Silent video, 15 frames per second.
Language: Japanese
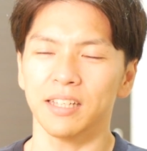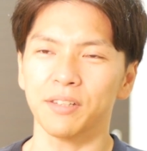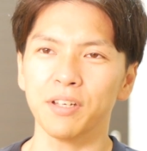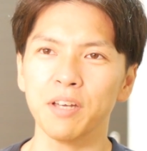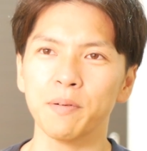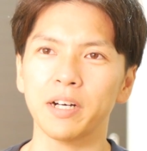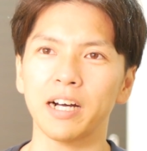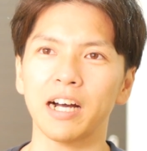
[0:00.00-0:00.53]

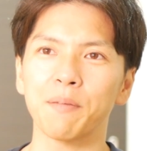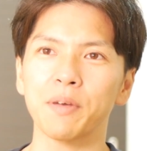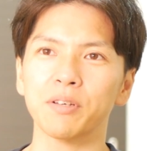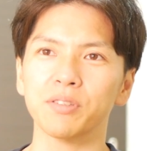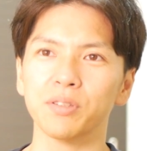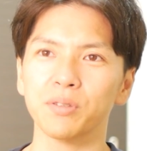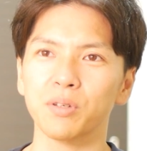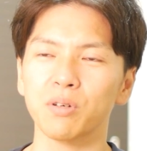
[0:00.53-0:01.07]
例えば
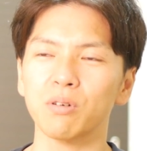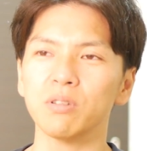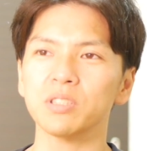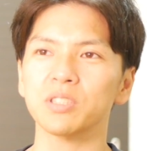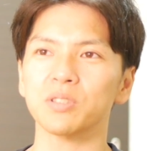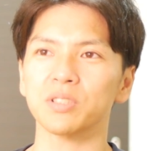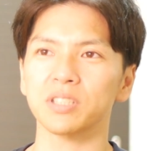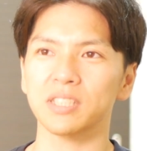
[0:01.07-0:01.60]
アメフトの
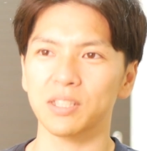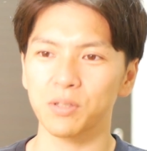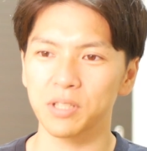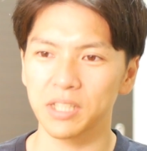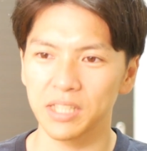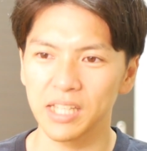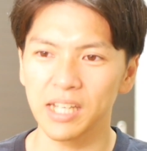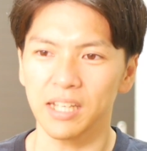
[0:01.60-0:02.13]
コーチをした
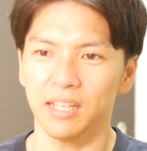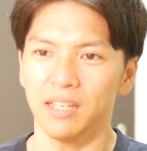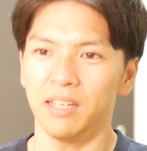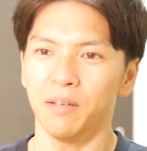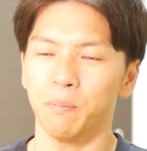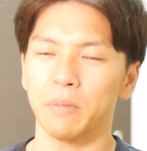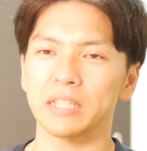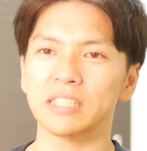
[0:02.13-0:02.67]
時
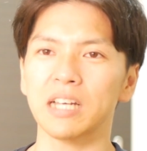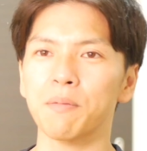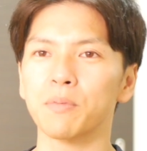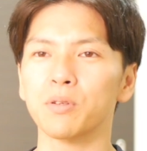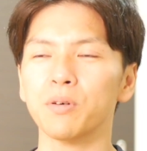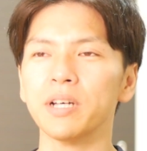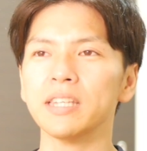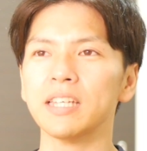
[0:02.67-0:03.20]
に、まあ、
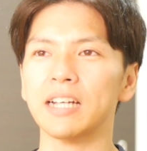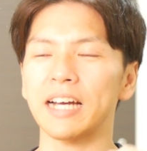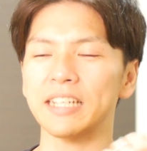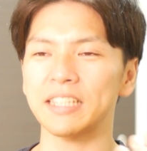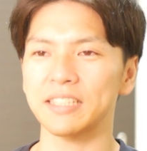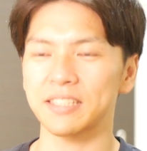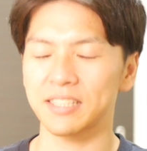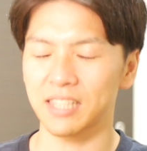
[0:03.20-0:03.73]
どうやったら
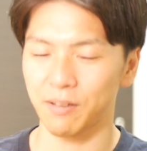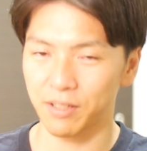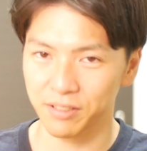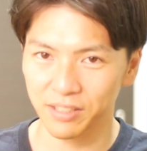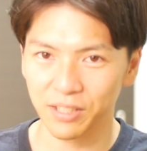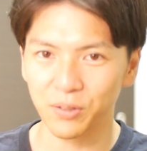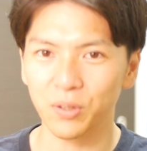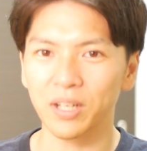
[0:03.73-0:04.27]
相手に伝わ
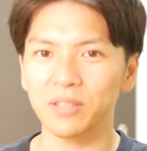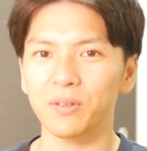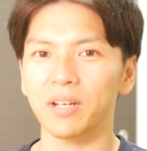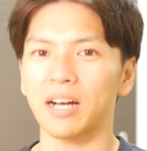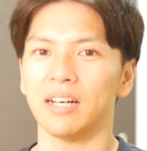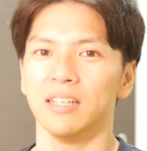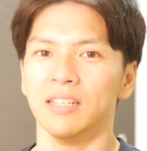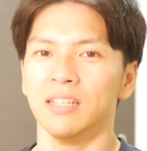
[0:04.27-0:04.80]
るだろうかと
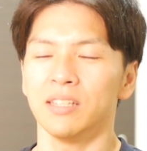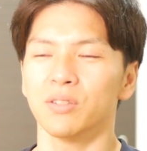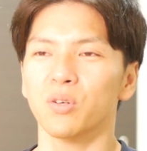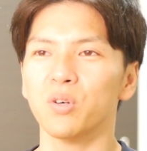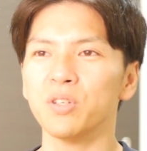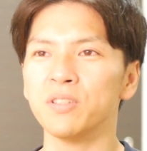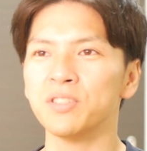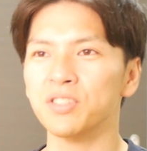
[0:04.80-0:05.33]
か、
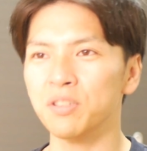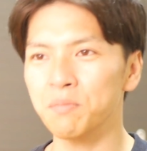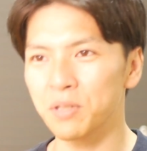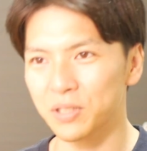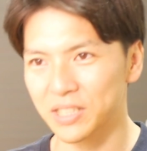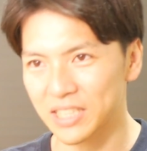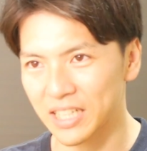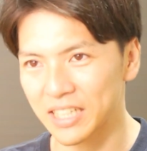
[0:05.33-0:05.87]
どういう準
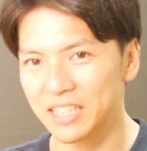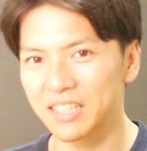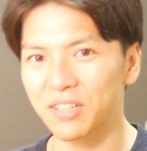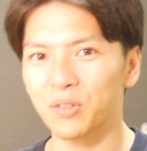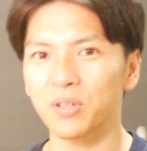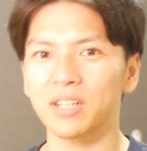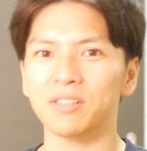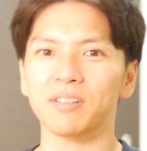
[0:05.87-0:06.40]
備をしたらいいんだ
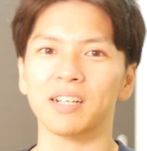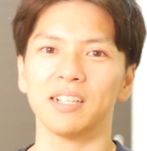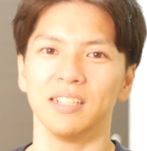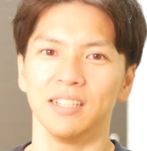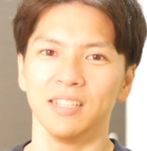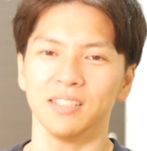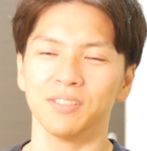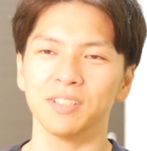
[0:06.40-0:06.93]
ろうかとか、
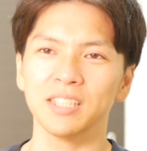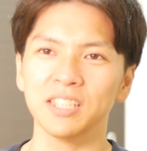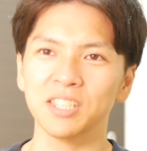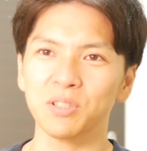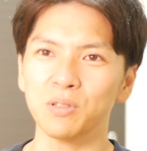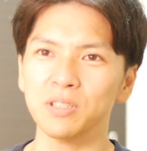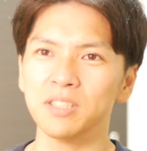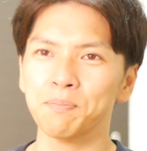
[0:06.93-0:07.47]
そういった
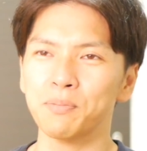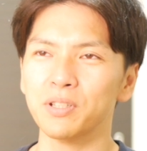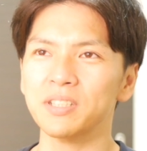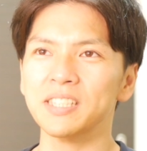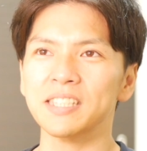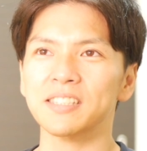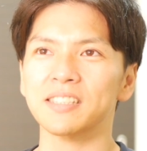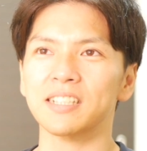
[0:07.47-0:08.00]
思考
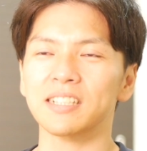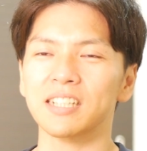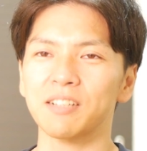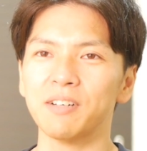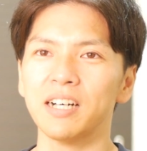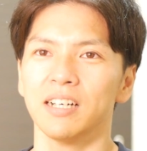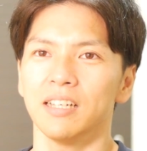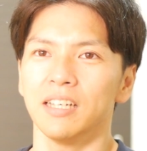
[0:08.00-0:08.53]
プロセスなん
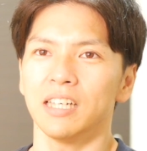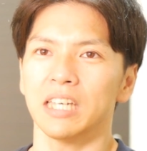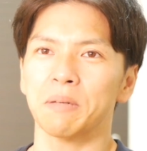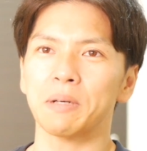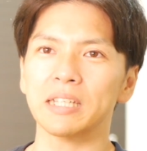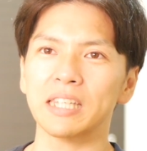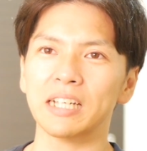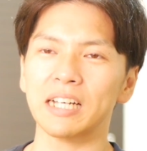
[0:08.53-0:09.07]
かは
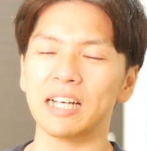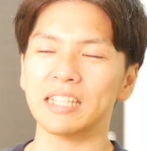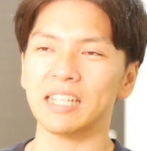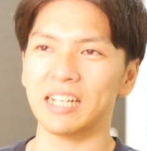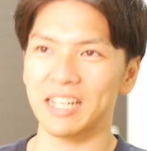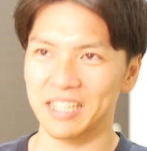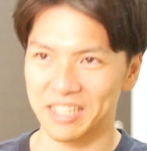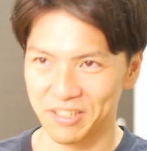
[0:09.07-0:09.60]
今
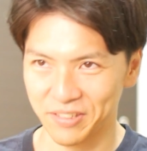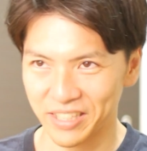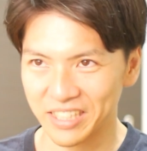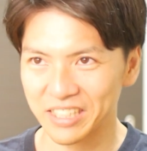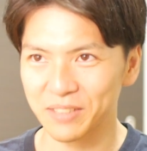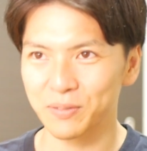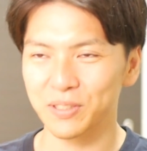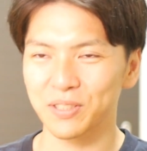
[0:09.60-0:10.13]
働いてる
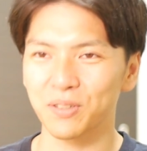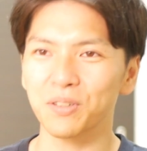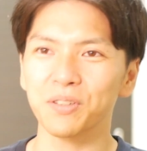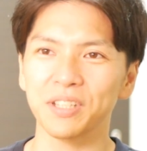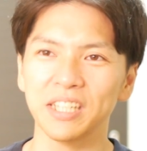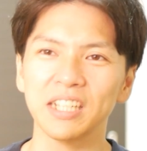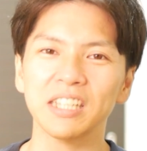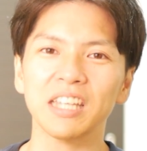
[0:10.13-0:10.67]
中でもすご
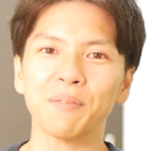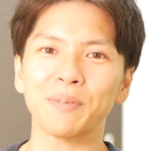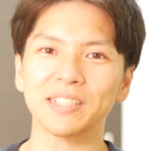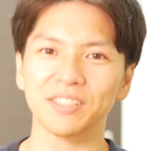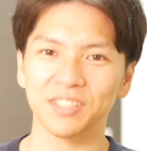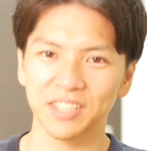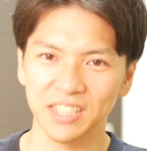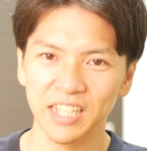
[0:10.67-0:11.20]
く生きて
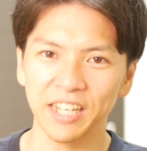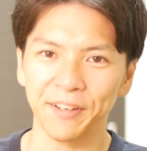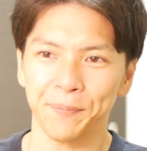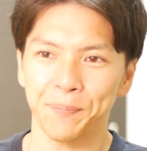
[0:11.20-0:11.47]
ますし、